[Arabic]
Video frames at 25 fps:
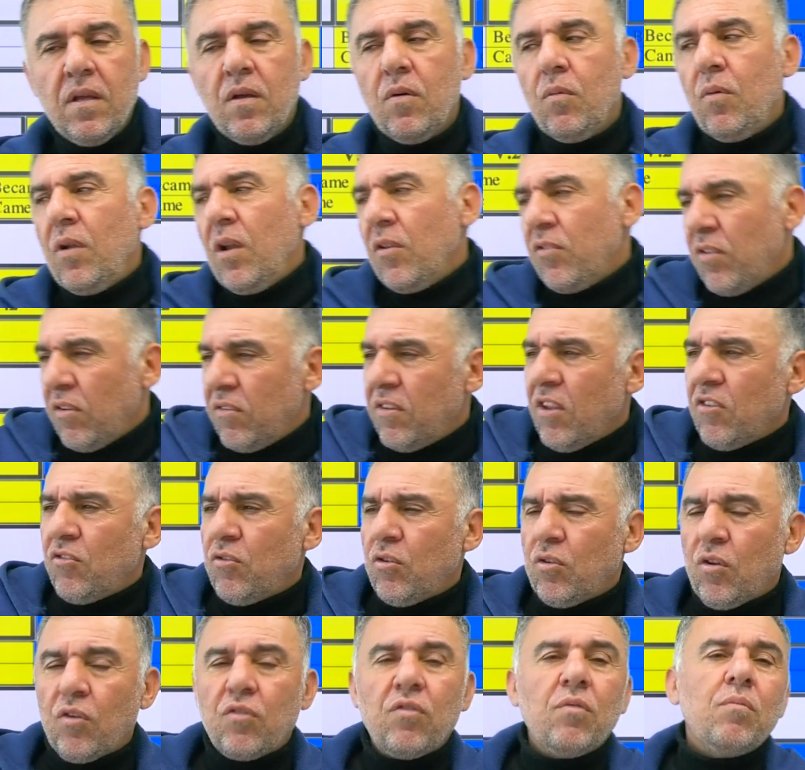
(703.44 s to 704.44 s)
والله صرناش
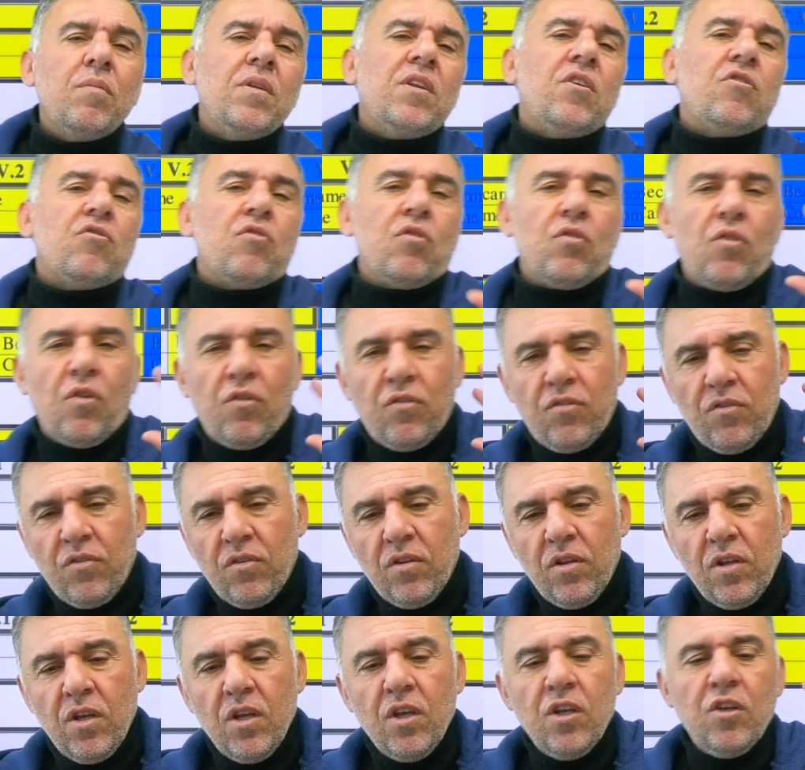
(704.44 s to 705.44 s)
ندرس بديش
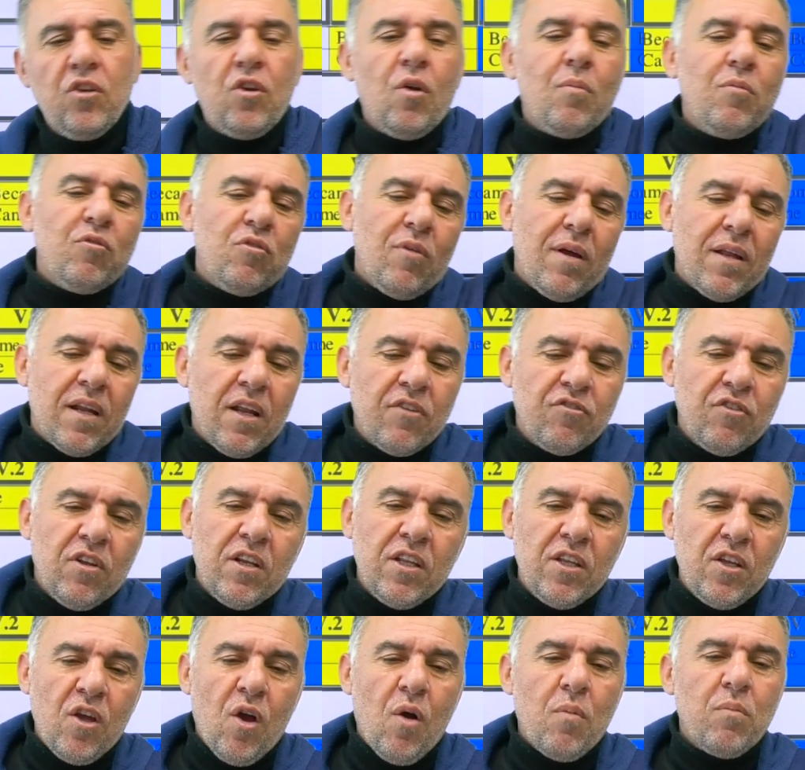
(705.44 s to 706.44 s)
ندرس يوم الجمعه راجع لي
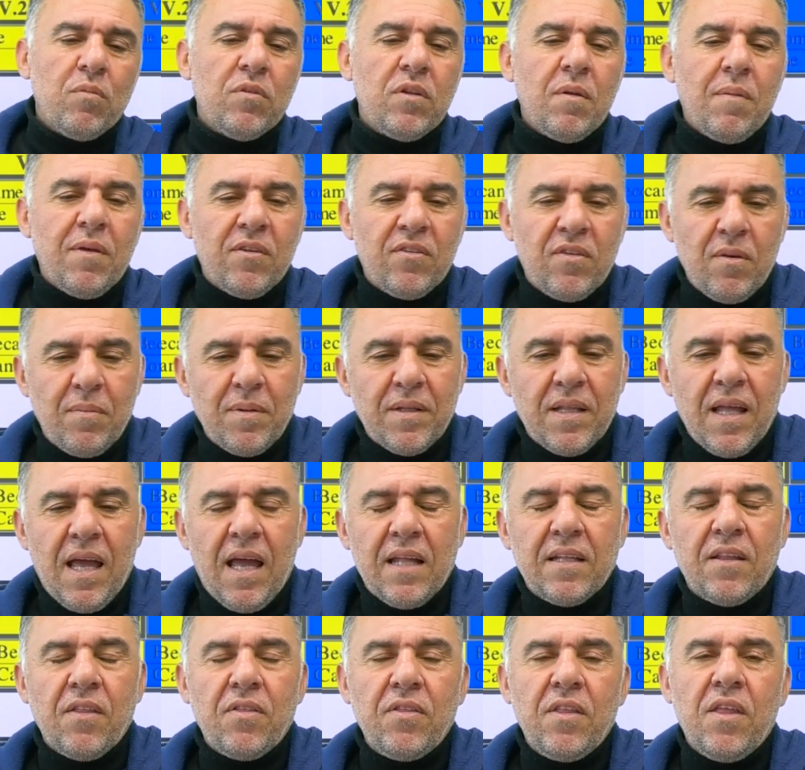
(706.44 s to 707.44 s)
اياهم تبع سبت
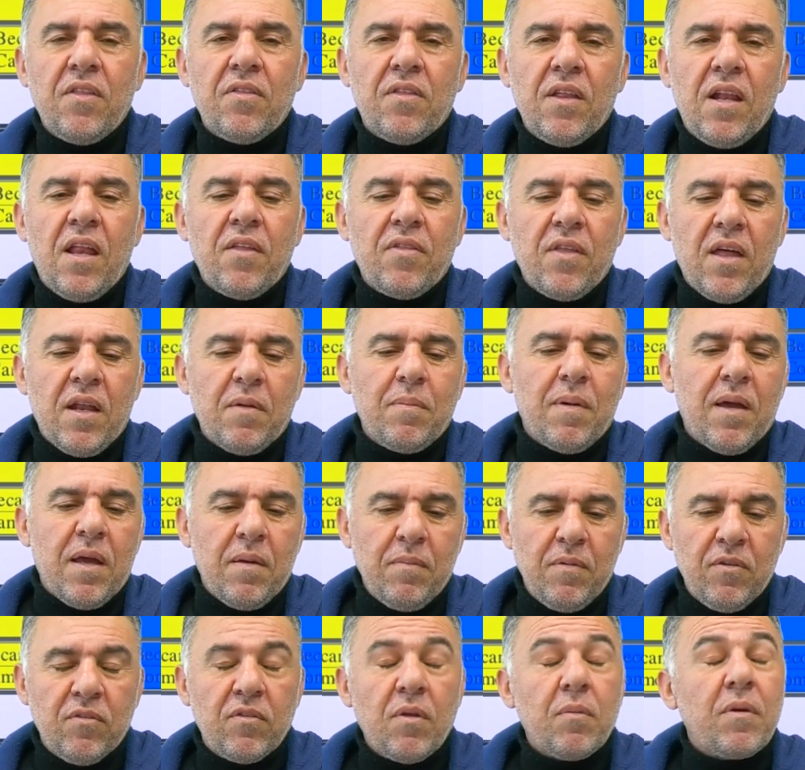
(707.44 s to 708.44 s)
احد اثنين ثلاثه اربعه
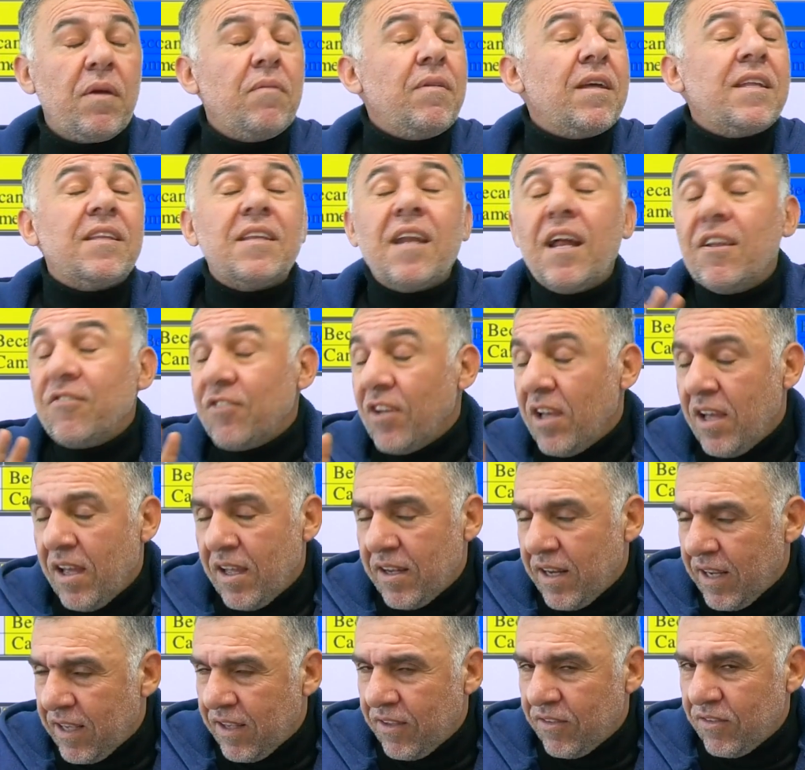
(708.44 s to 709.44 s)
خميس طب كيف بدك تراجع
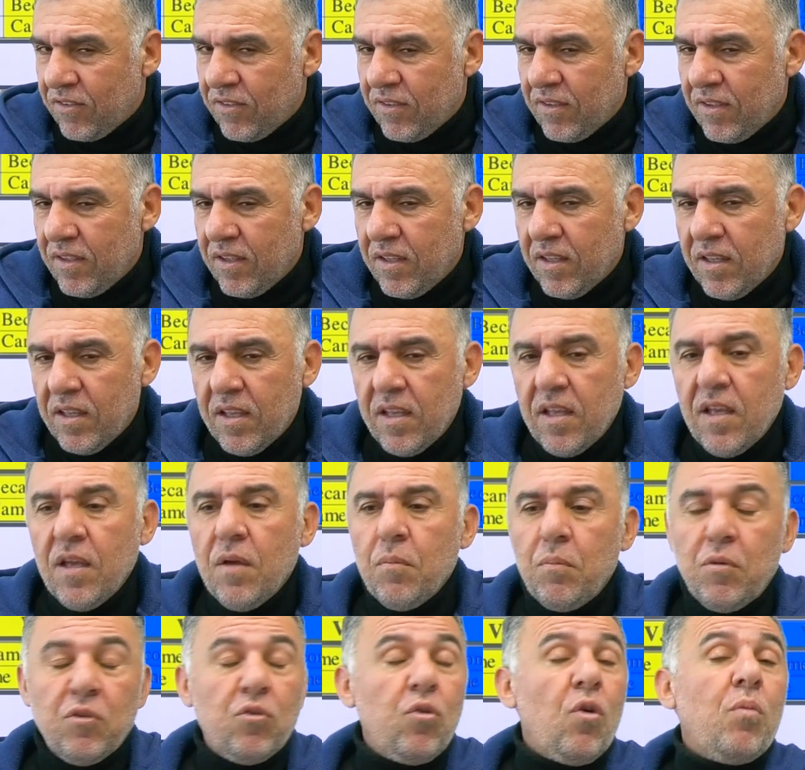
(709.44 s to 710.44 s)
اركز آه،
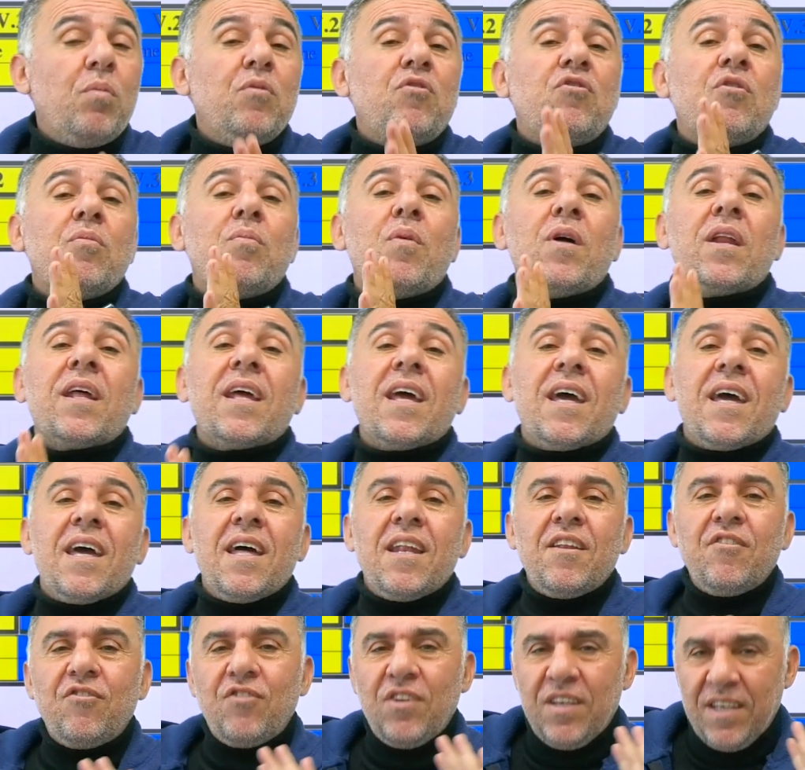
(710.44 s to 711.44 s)
بتروح بتجيب ورقه
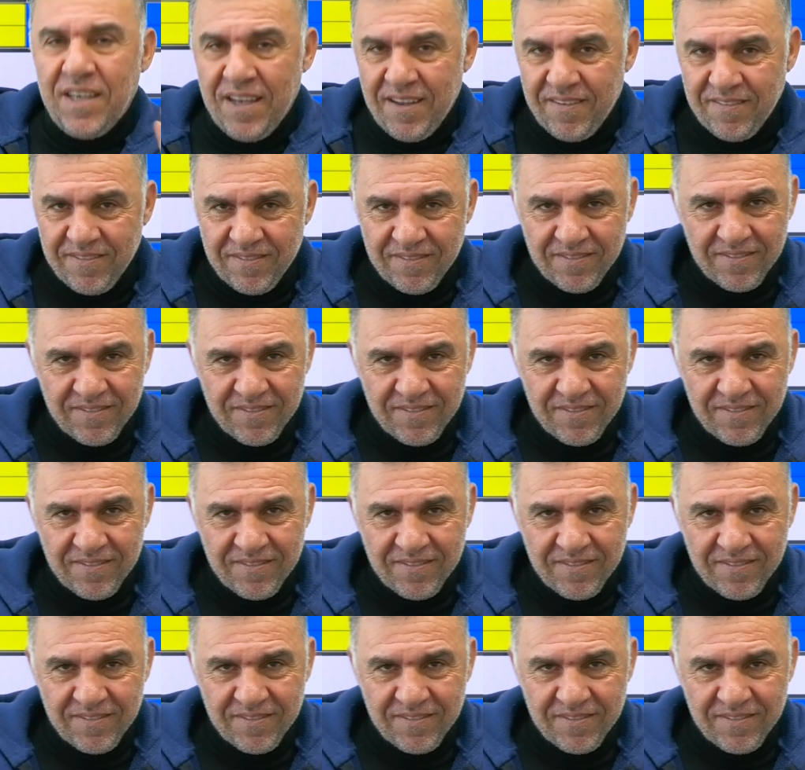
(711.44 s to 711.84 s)
خارجيه